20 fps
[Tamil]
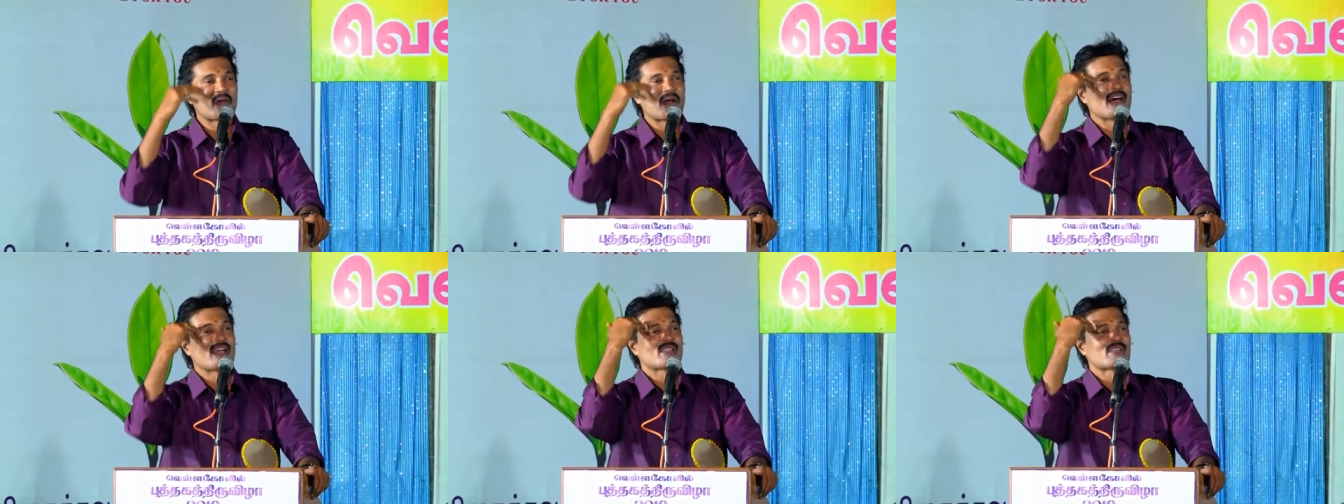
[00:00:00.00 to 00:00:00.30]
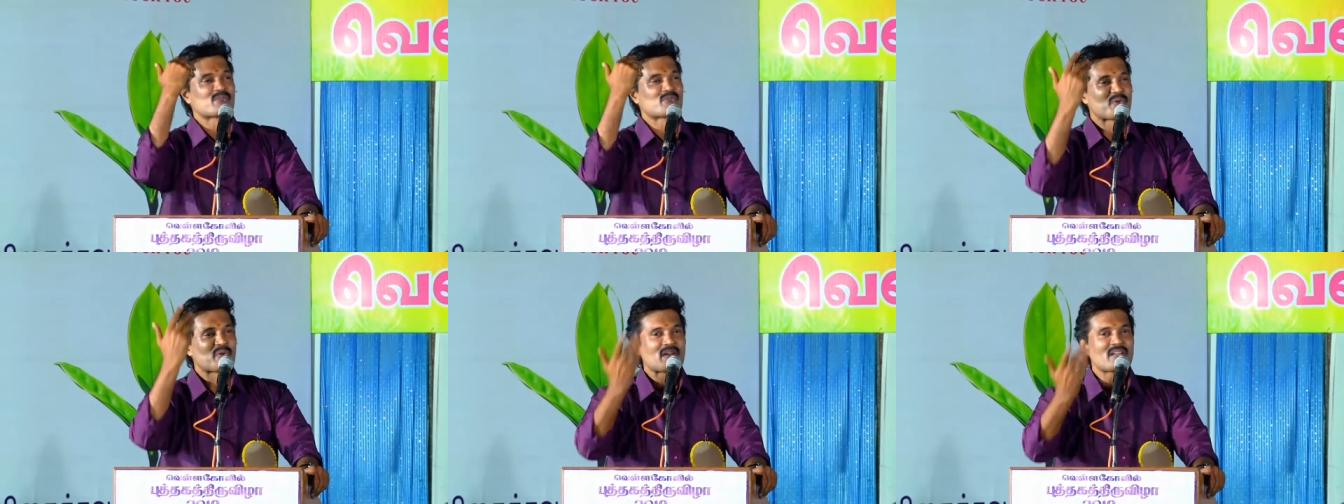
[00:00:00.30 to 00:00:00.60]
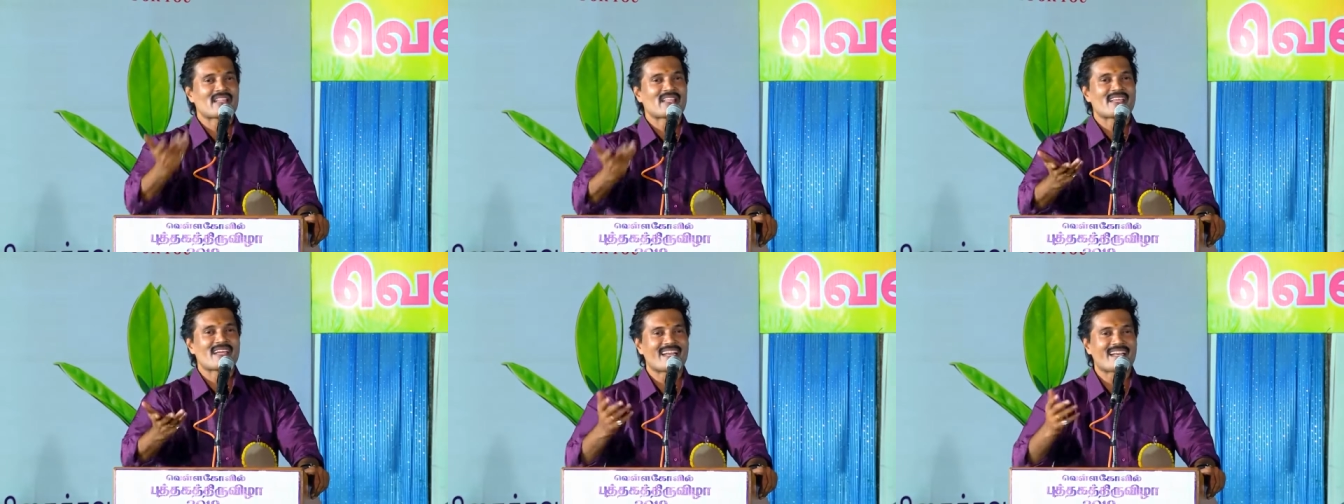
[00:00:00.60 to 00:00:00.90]
அதை
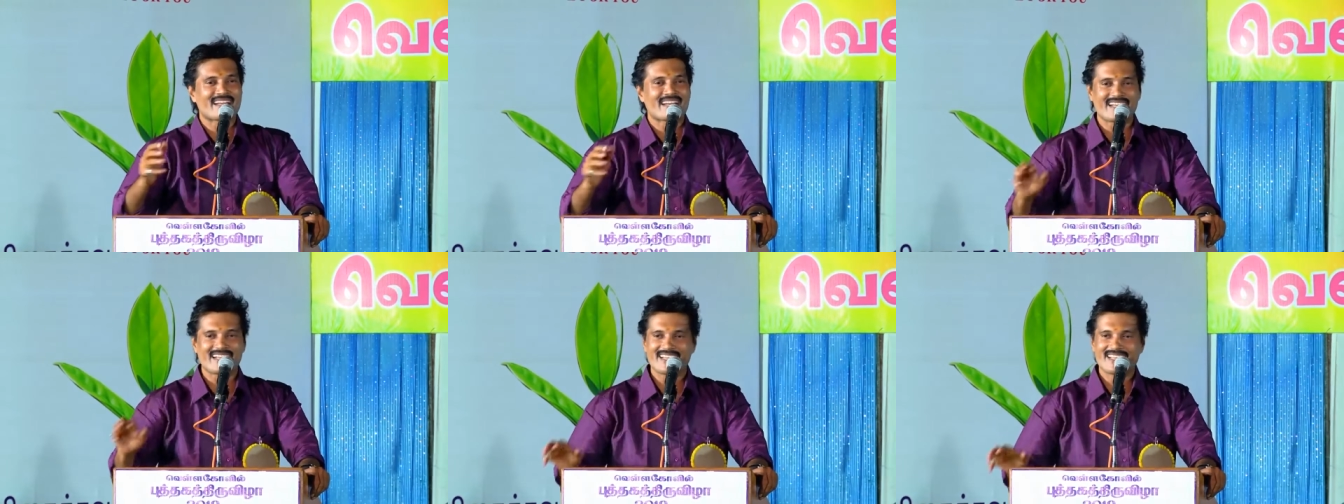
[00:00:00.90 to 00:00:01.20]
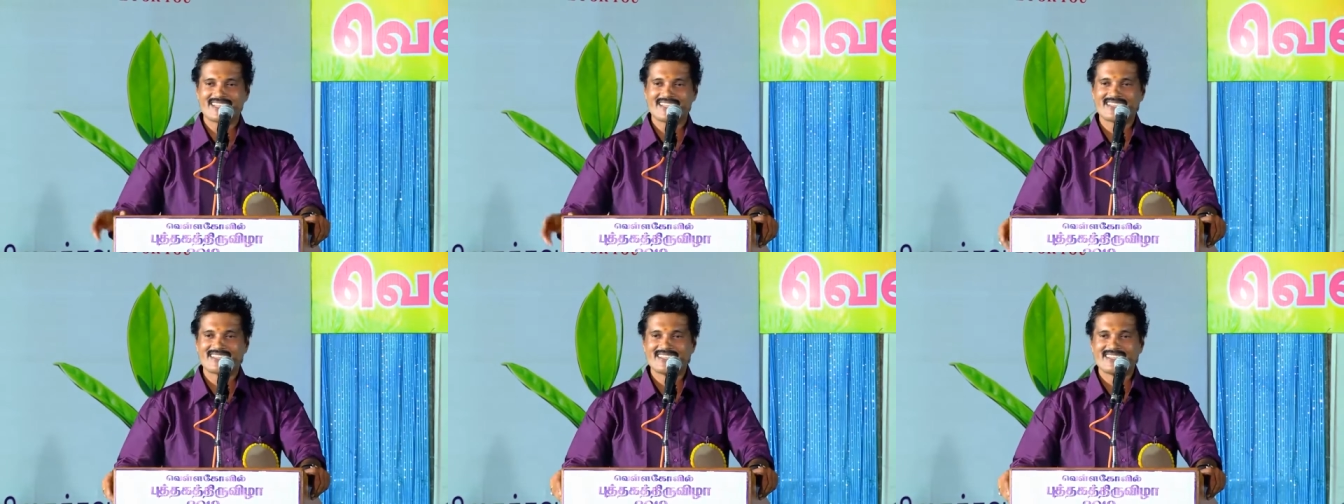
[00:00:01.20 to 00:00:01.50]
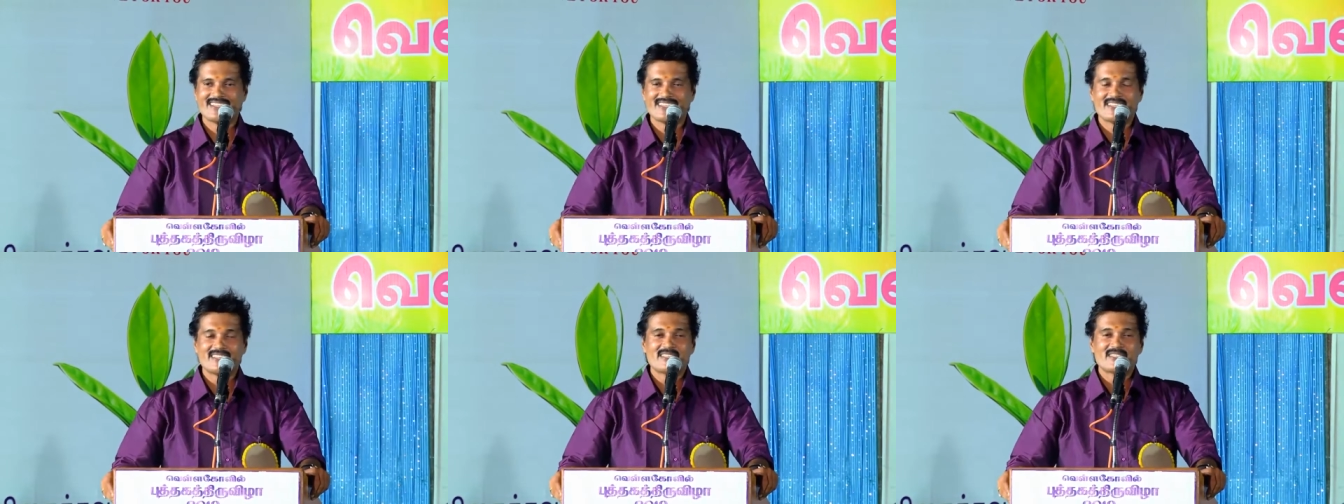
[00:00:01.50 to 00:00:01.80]
சொல்கிறதுக்கும் ஆள் கிடையாது
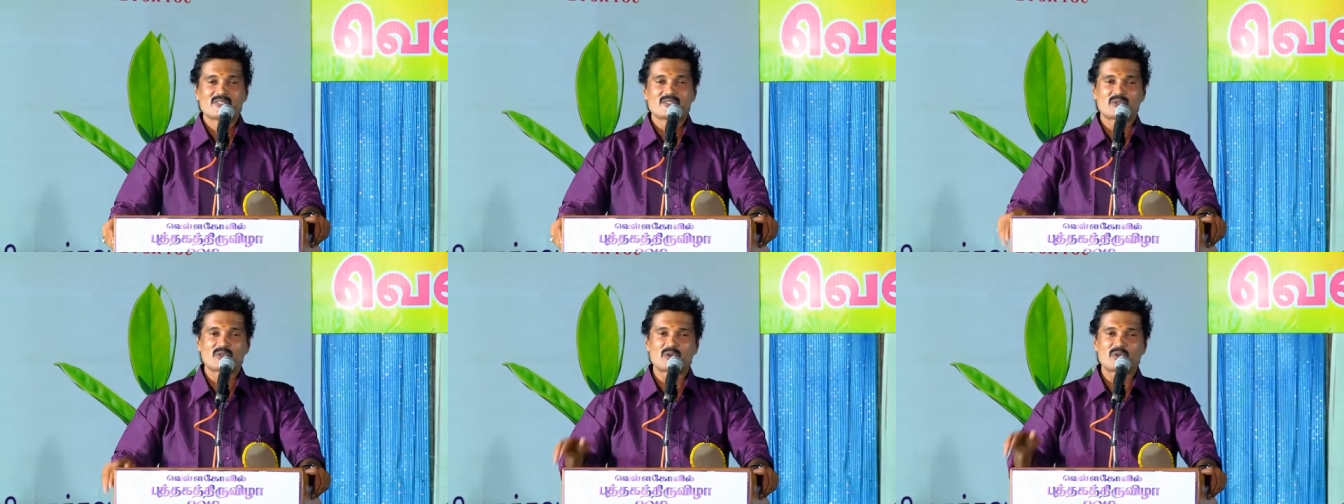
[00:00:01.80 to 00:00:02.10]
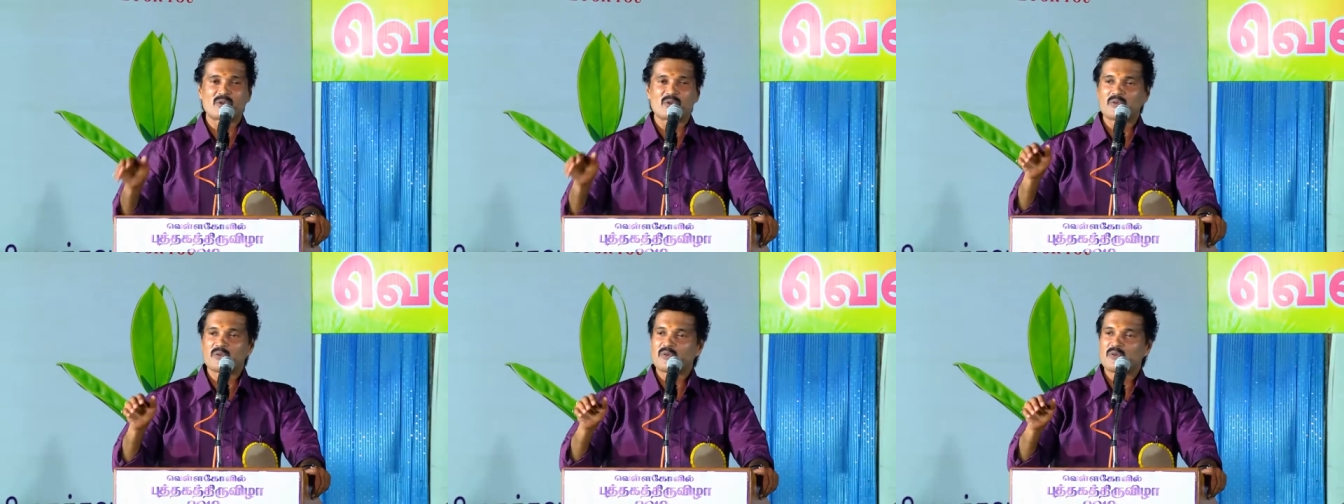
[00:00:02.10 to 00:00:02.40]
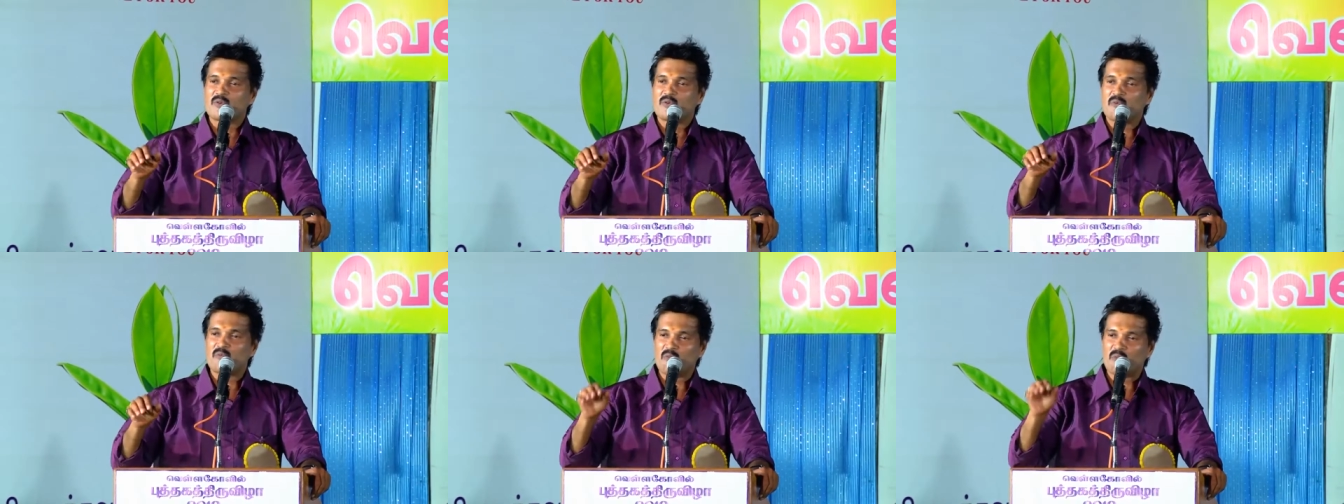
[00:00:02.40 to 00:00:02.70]
ஸோ
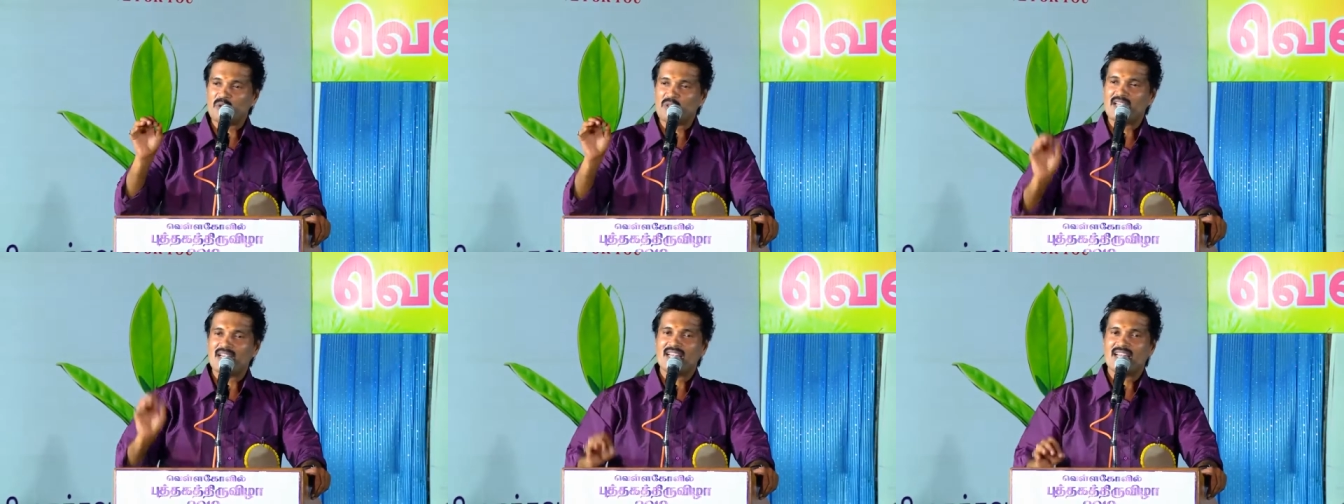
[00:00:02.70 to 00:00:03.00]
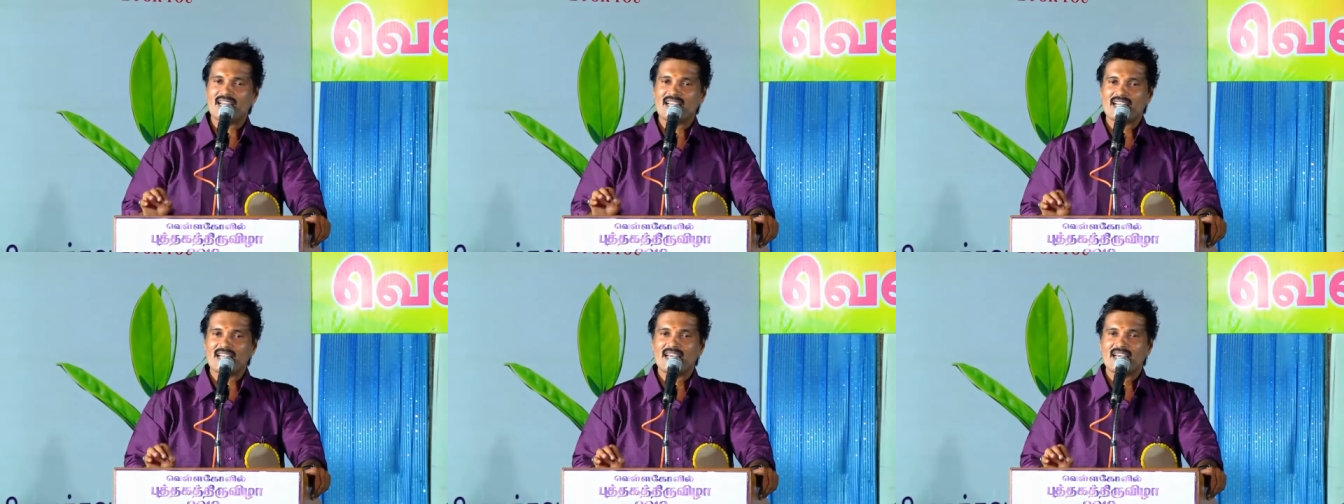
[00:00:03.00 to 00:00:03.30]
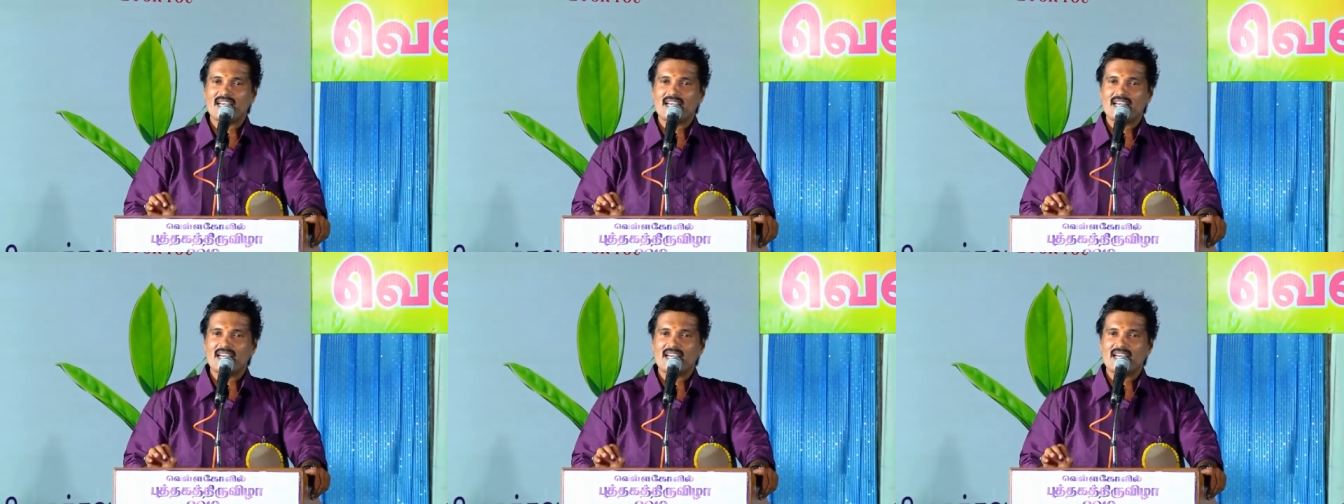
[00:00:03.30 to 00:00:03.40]
முதலில்